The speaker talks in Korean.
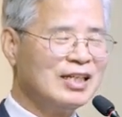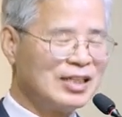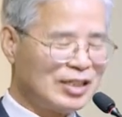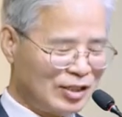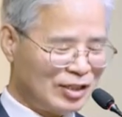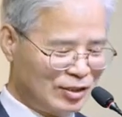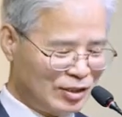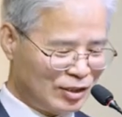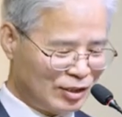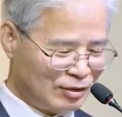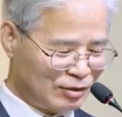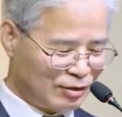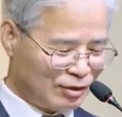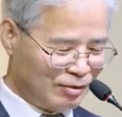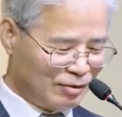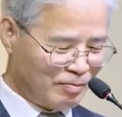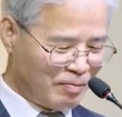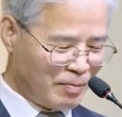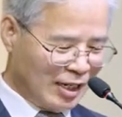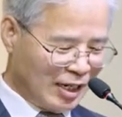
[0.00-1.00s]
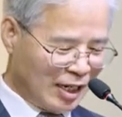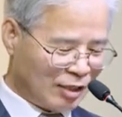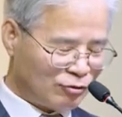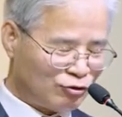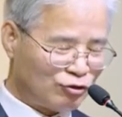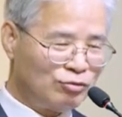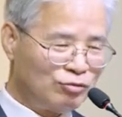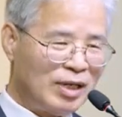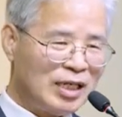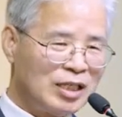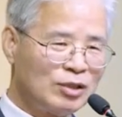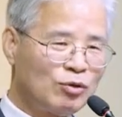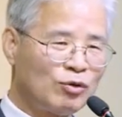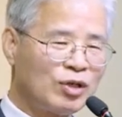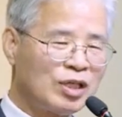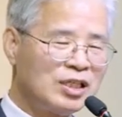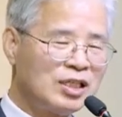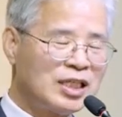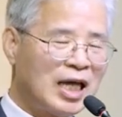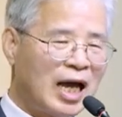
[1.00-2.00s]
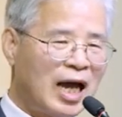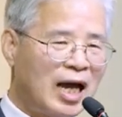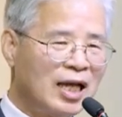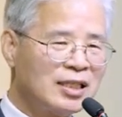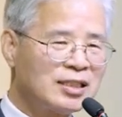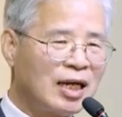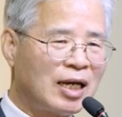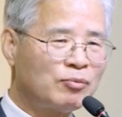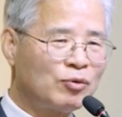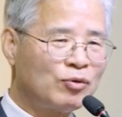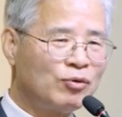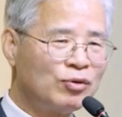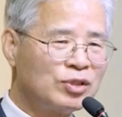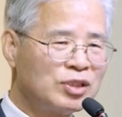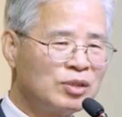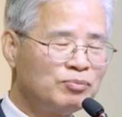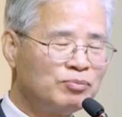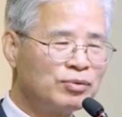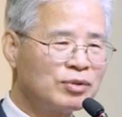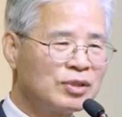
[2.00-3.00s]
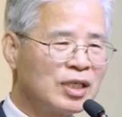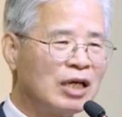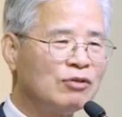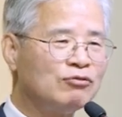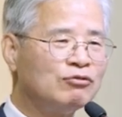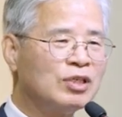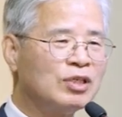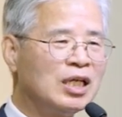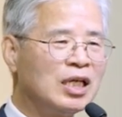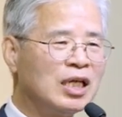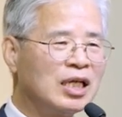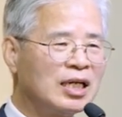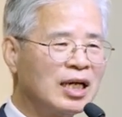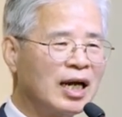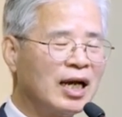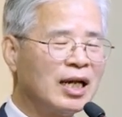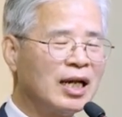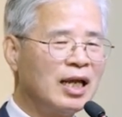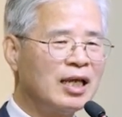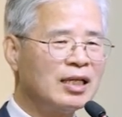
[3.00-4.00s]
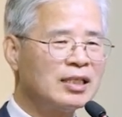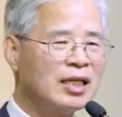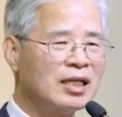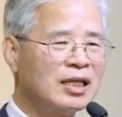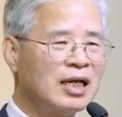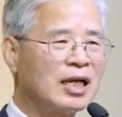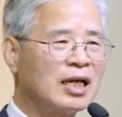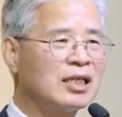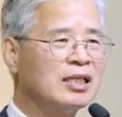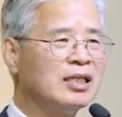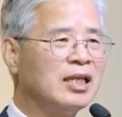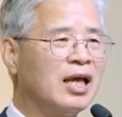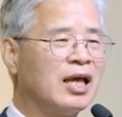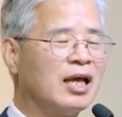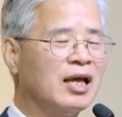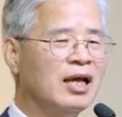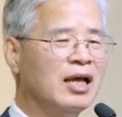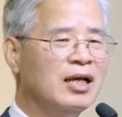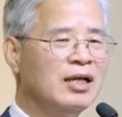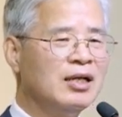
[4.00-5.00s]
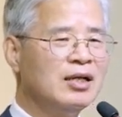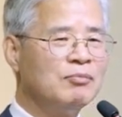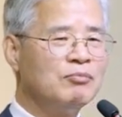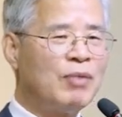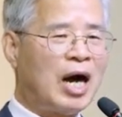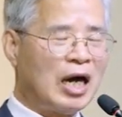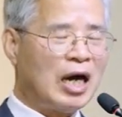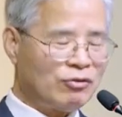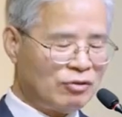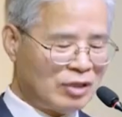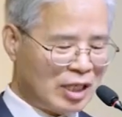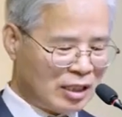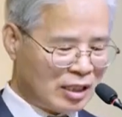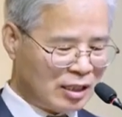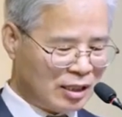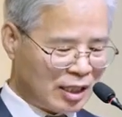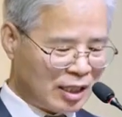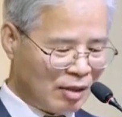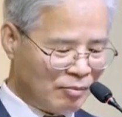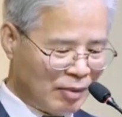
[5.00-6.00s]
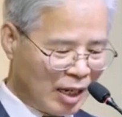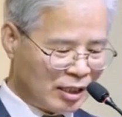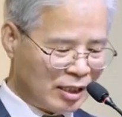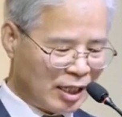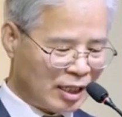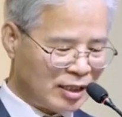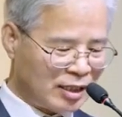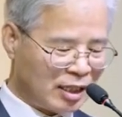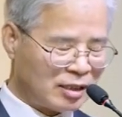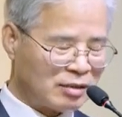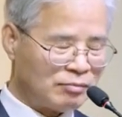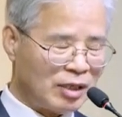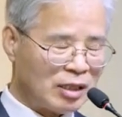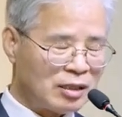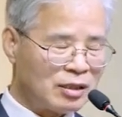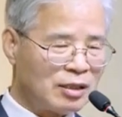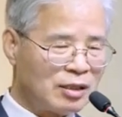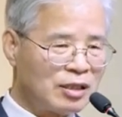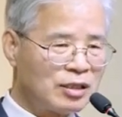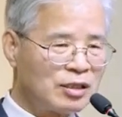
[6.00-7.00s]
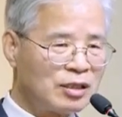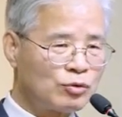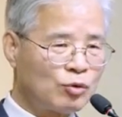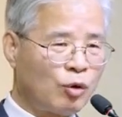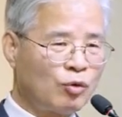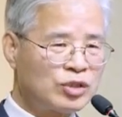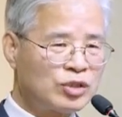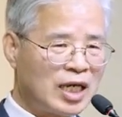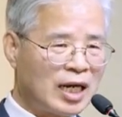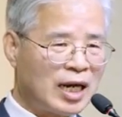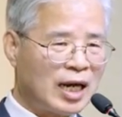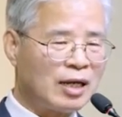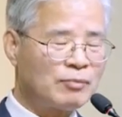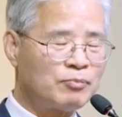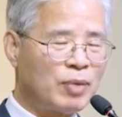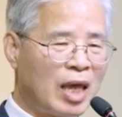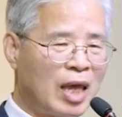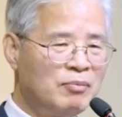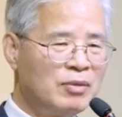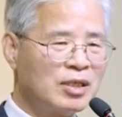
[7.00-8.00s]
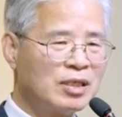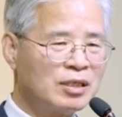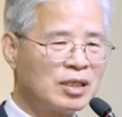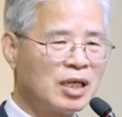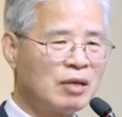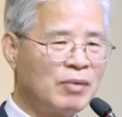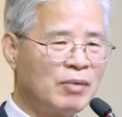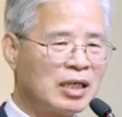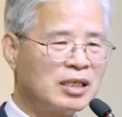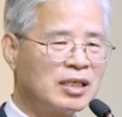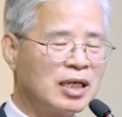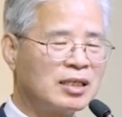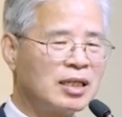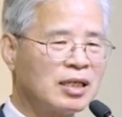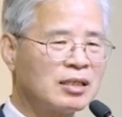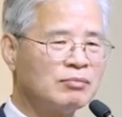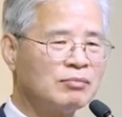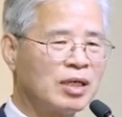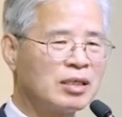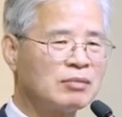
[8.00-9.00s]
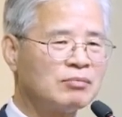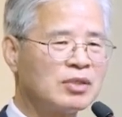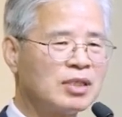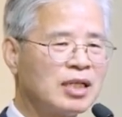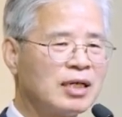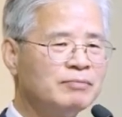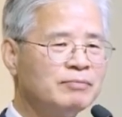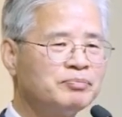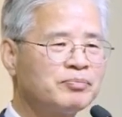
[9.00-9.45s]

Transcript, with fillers: 그런 식으로 아, 두 마리 토끼를 다 잡고 싶은 게 우리 인간의 생각인데 마귀가 그렇게 말을 한다 그말 독사가 뱀이 그렇게 말을 한다 그 말입니다.